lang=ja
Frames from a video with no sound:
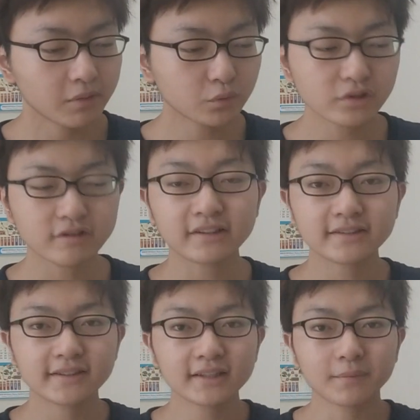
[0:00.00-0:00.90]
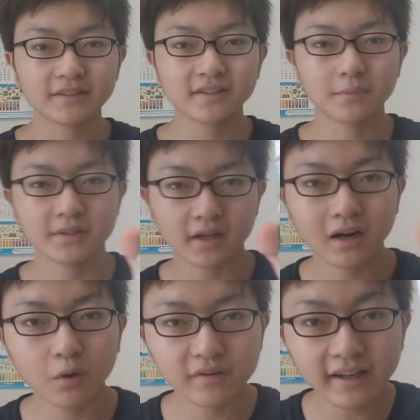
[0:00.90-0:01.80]
当時私は埼玉に住んでましたか
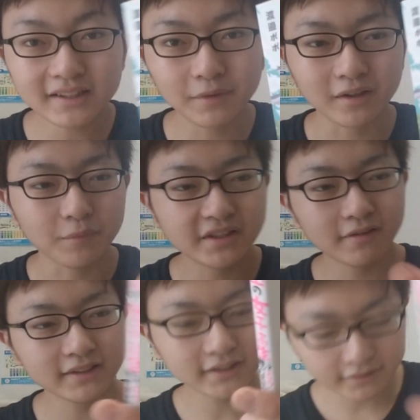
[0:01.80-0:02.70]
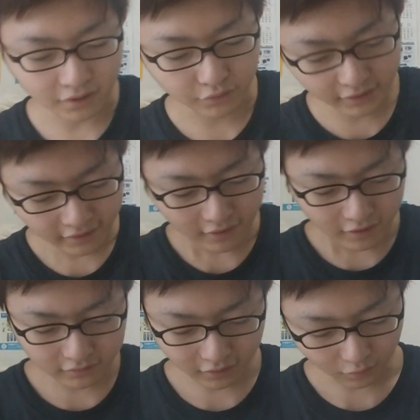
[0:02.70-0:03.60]
ら、これ埼玉ではめっちゃ話題だったのでね、
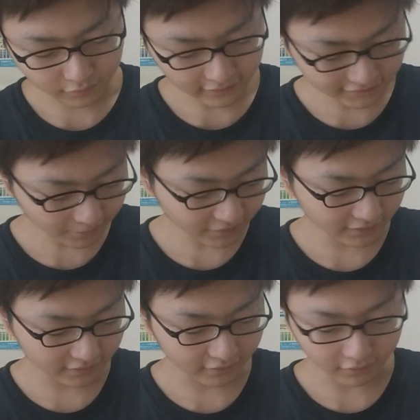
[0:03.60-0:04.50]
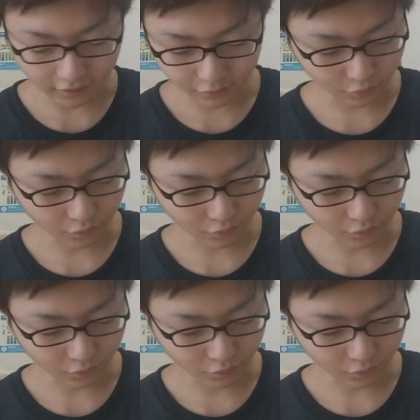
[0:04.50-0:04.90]
なんか埼玉県で話題